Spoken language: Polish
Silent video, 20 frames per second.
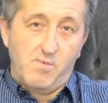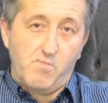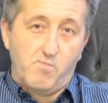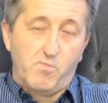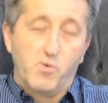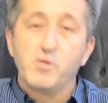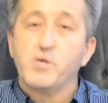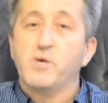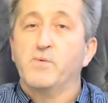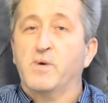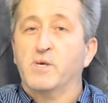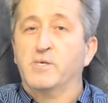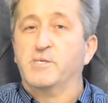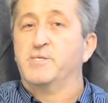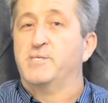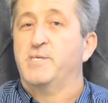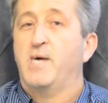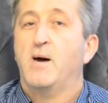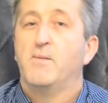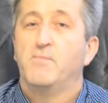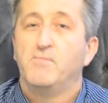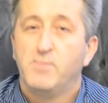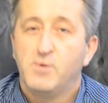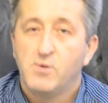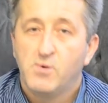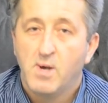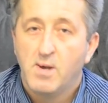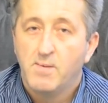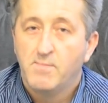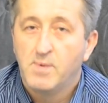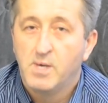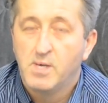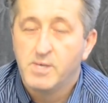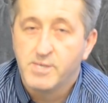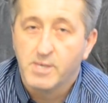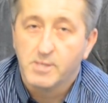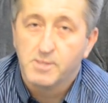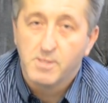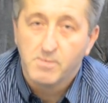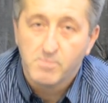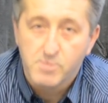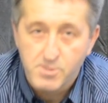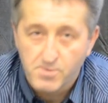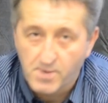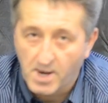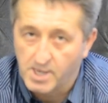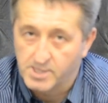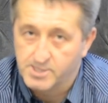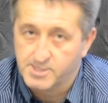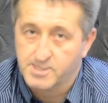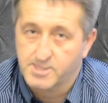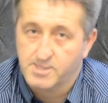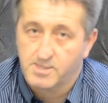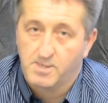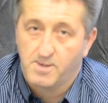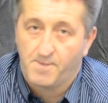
ponieważ sam byłem jednym z Was.